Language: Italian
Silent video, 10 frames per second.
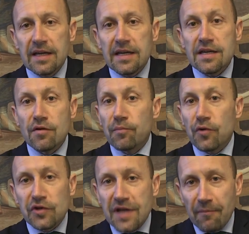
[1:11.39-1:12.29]
eh, non
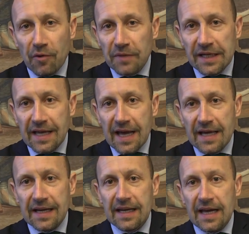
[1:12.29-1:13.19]
possiamo
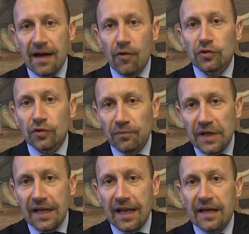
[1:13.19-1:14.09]
obbligare a
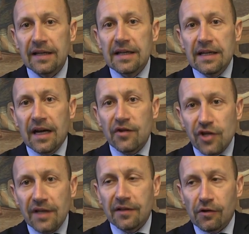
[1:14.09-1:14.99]
8.000
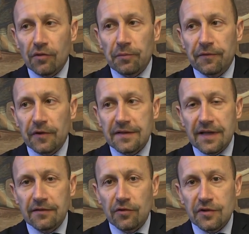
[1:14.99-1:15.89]
agenti del Corpo
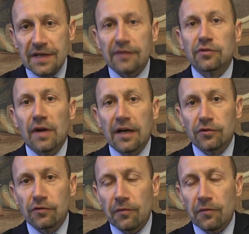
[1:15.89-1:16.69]
Forestale dello Stato ad